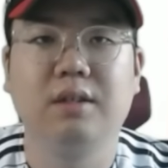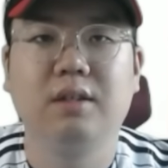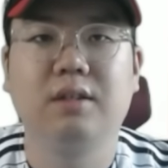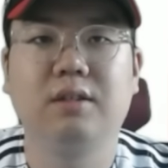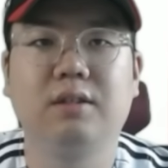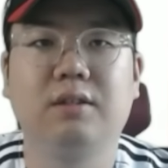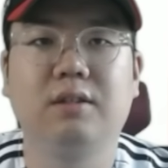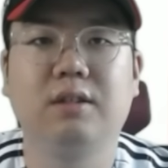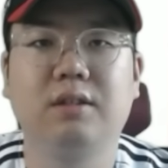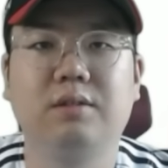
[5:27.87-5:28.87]

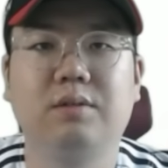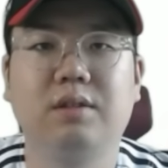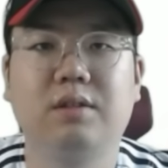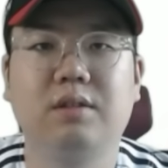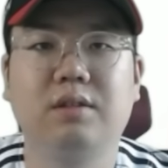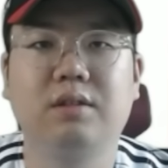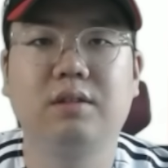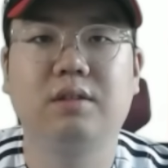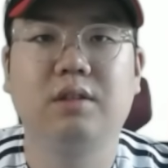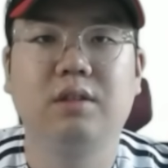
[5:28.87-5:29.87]
어, 엘지
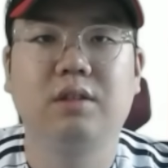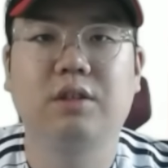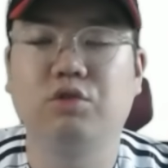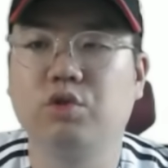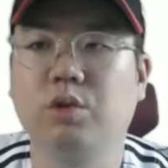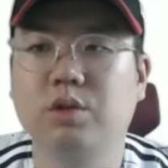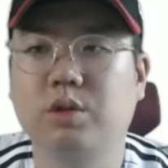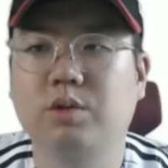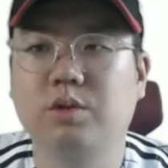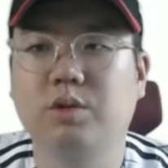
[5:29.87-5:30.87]
트윈스는 이렇게
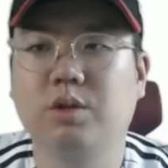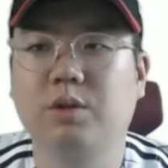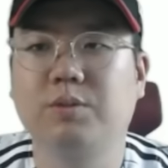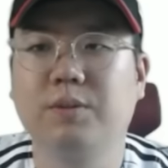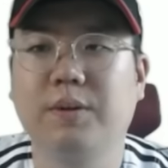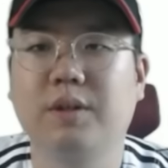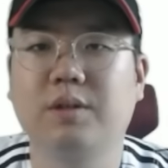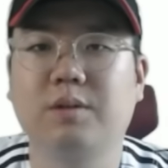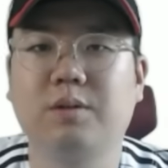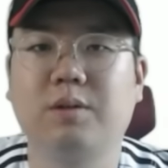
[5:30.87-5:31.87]
유동적으로
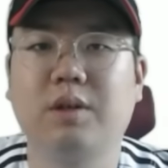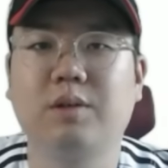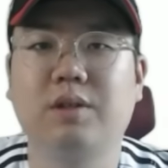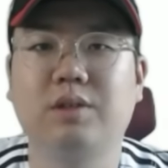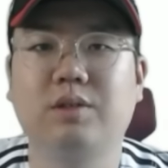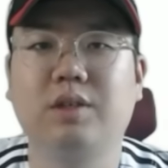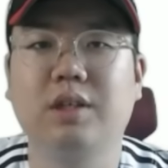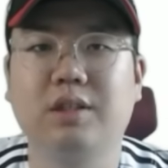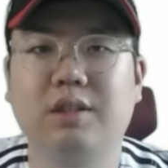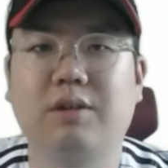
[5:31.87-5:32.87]
불펜을 또 활용할 수가
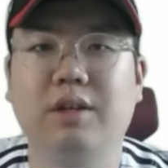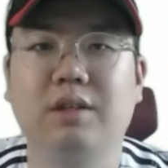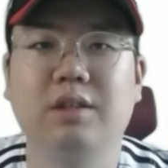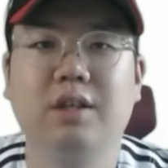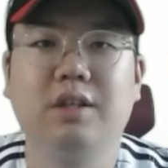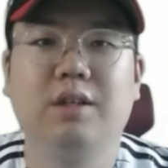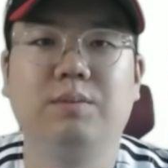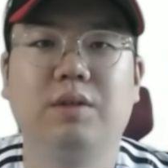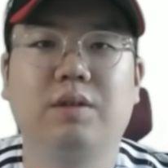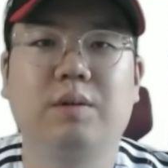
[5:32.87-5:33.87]
있는데, 과연
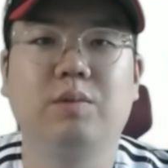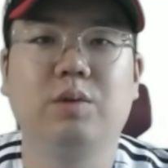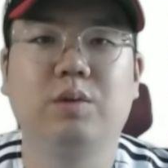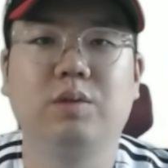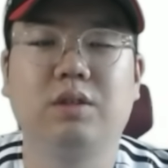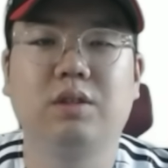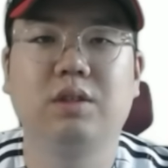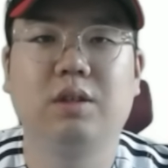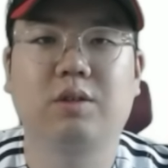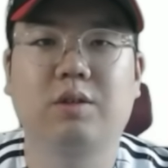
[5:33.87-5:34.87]
염경엽 감독이
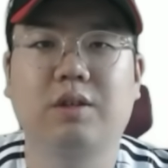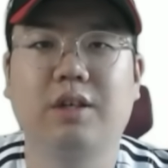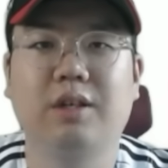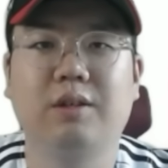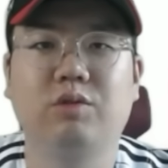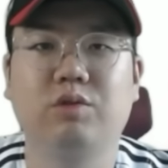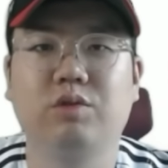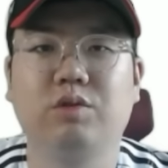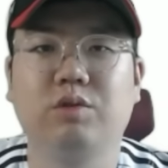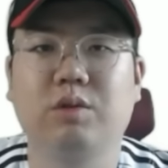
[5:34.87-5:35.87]
오늘은 어떻게 투수
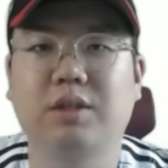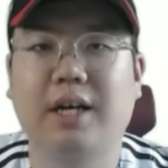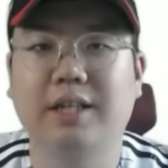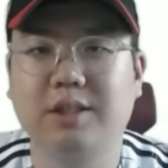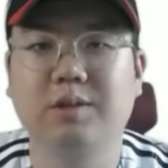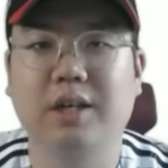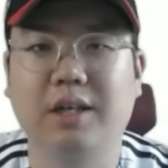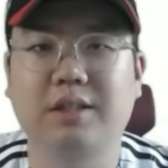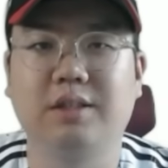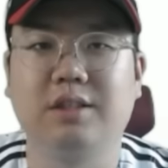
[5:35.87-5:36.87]
운영을 가지고
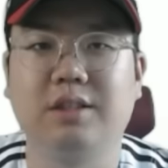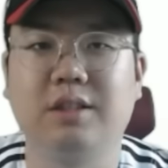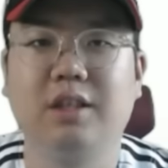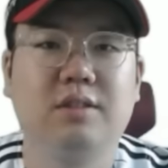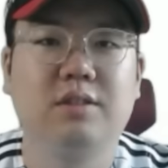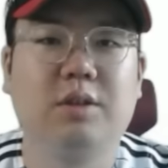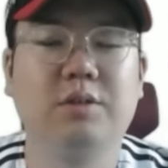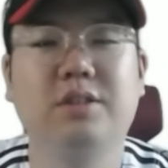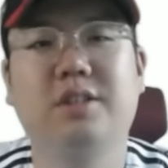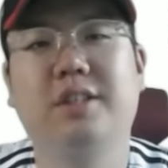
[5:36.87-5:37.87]
나왔을지,
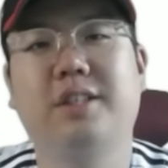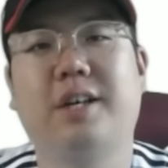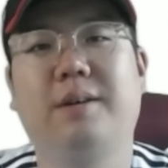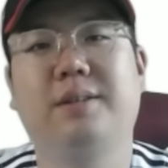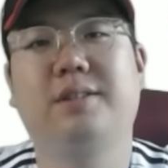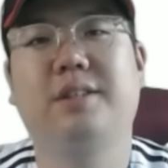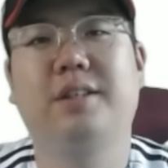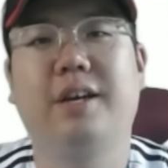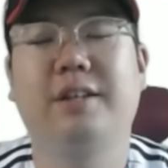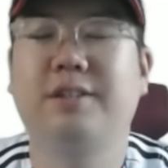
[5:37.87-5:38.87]
저는 근데 제가 봤을 때
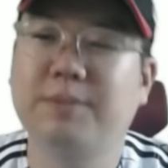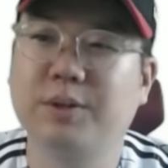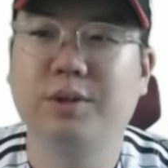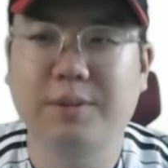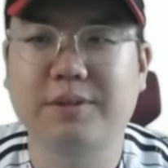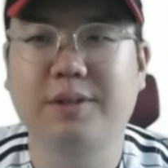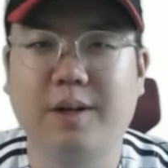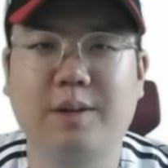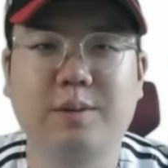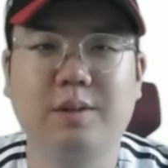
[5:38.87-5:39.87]
엔트리 변동 없을 것
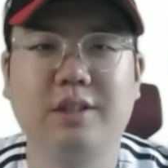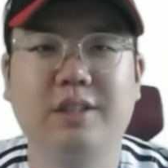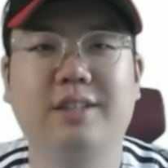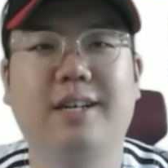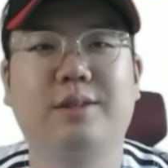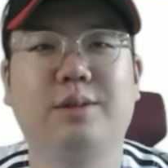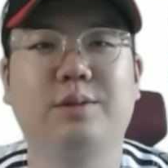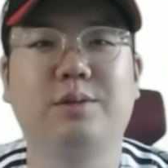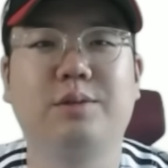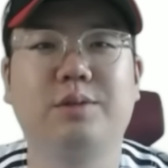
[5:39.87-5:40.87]
같고 이지강
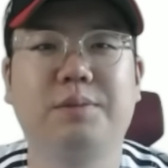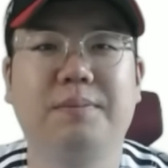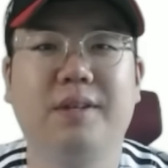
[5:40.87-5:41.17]
선수를 좀